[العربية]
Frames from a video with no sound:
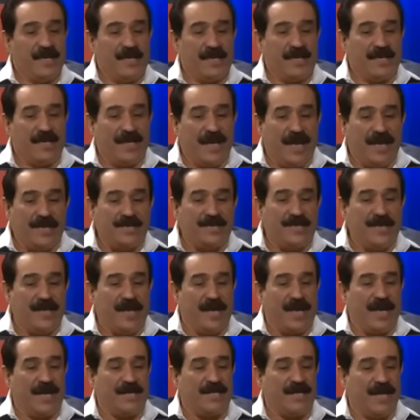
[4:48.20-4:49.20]
لحد
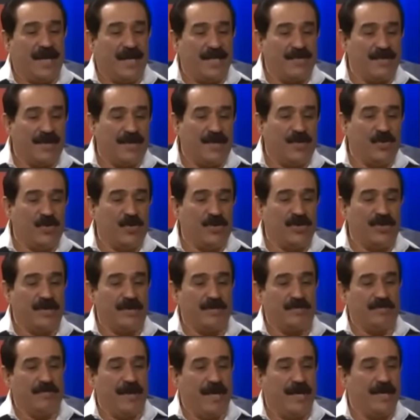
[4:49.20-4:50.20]
الان هذا اللون
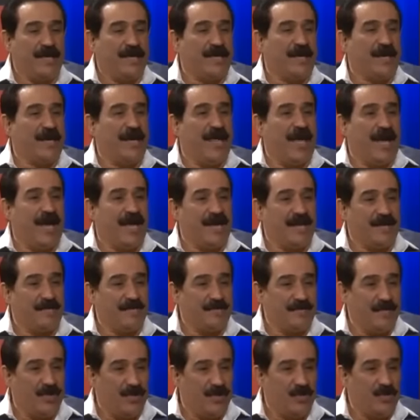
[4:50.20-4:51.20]
محير العالم
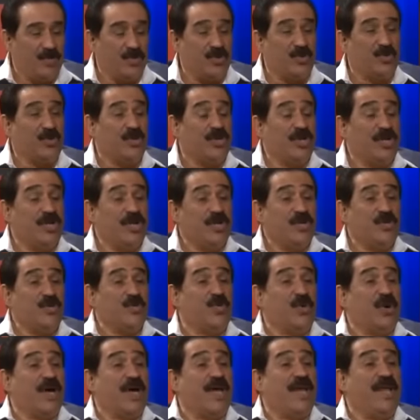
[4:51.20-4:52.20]
حلو
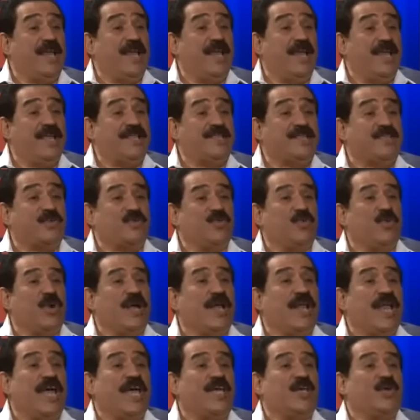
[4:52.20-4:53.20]
يقلد
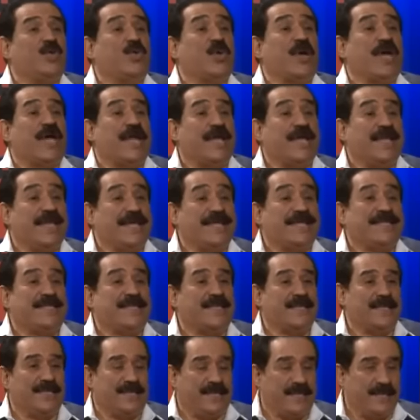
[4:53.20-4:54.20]
ولا يقلد
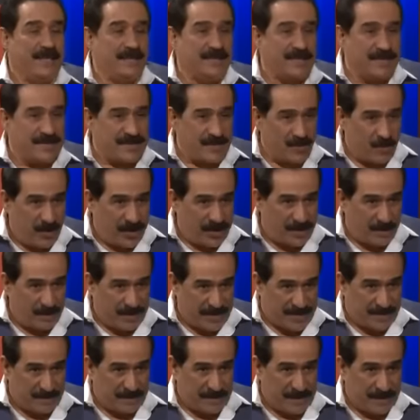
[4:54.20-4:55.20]
اذا انت سويت
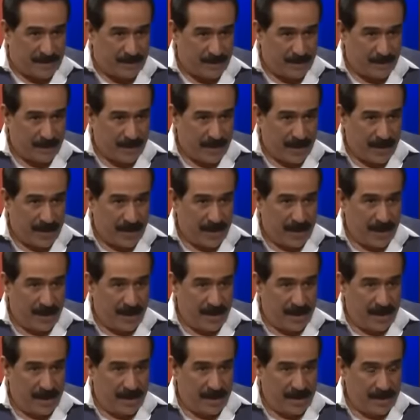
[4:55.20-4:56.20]
بصمه
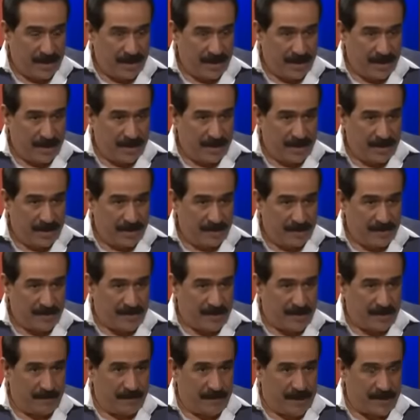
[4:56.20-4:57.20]
نعم
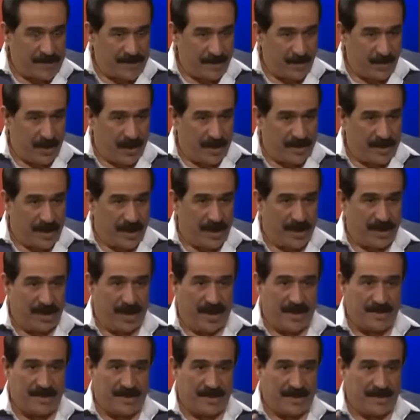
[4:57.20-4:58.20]
مثل ما سواها داخل
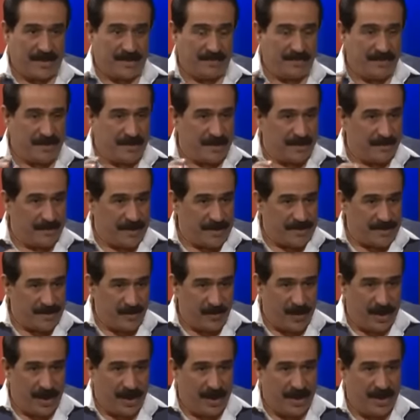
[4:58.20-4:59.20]
حسن مثل ما
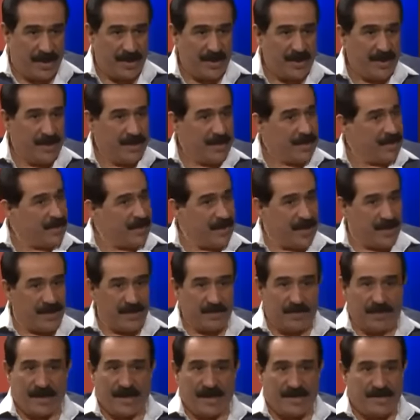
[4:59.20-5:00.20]
سواها
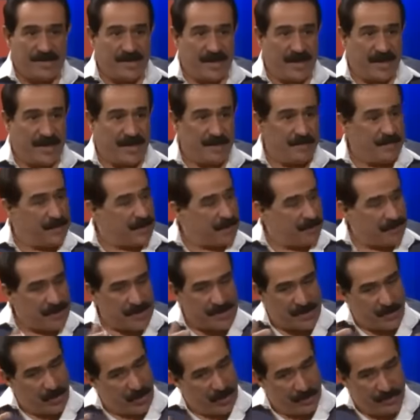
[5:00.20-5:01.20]
ناظم الغزالي مثل ما
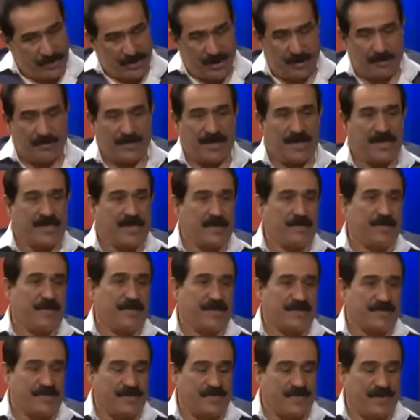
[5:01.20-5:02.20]
سواها مطربنا
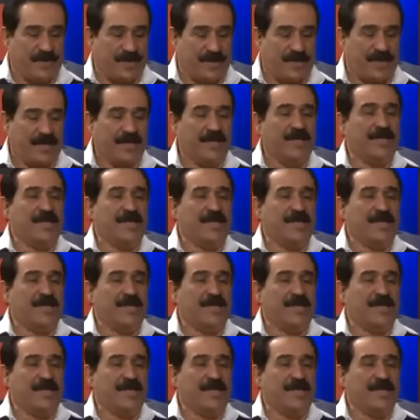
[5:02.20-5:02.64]
الكبير سفيرنا